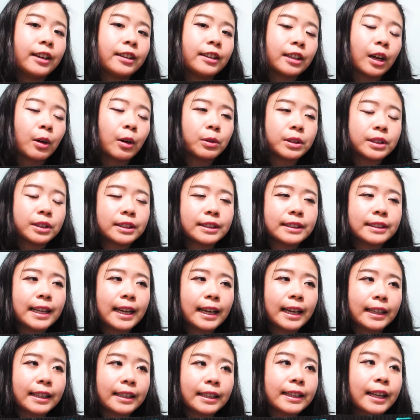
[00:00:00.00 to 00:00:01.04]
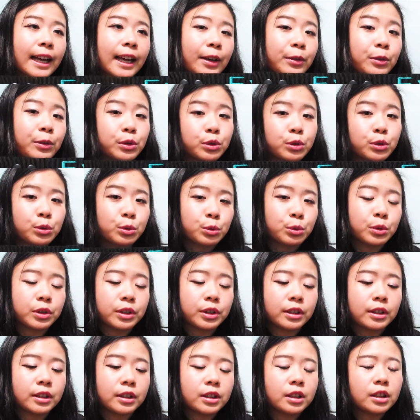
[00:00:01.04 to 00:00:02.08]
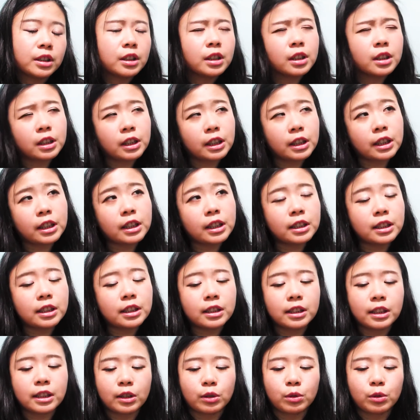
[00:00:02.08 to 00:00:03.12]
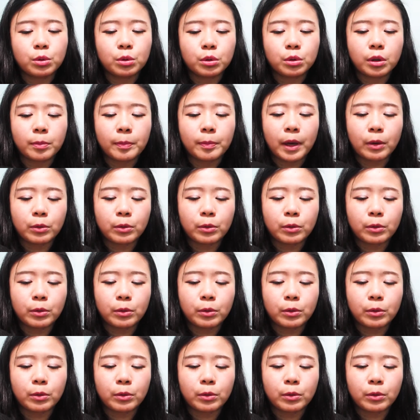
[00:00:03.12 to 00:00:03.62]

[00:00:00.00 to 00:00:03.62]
然后我是在梨太院做的，是二零一四年做的吧。